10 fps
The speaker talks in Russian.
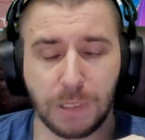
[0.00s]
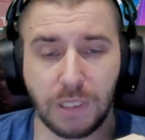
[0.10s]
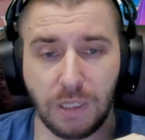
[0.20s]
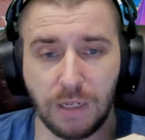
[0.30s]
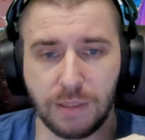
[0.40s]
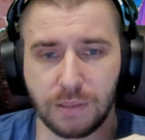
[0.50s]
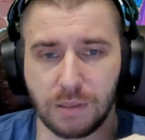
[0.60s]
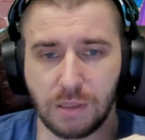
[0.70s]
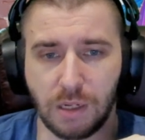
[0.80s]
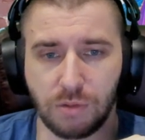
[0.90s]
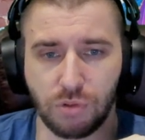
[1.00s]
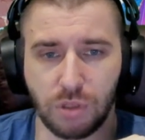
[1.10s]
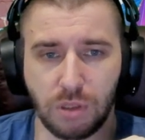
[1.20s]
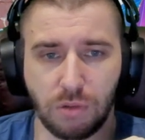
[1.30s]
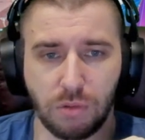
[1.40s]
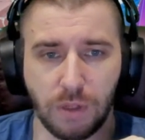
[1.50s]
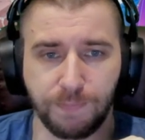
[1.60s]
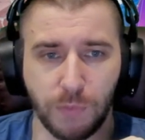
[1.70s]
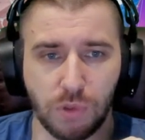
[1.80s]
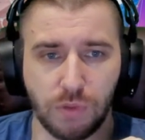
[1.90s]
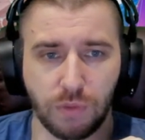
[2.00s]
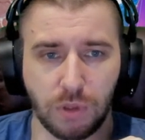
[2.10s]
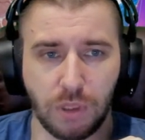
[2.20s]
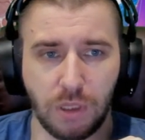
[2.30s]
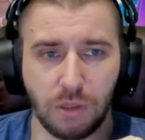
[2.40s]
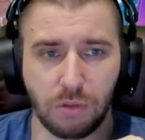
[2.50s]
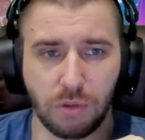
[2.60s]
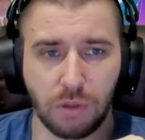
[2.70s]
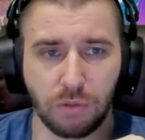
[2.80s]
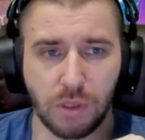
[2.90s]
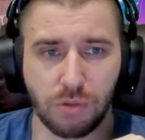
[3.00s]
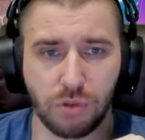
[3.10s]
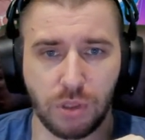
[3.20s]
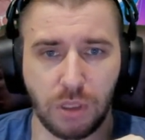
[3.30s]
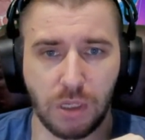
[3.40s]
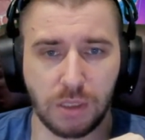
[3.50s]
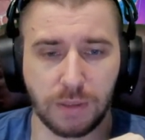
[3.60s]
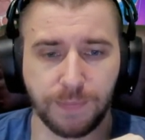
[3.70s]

килить сразу же героя. То есть вот три героя у нас уже есть.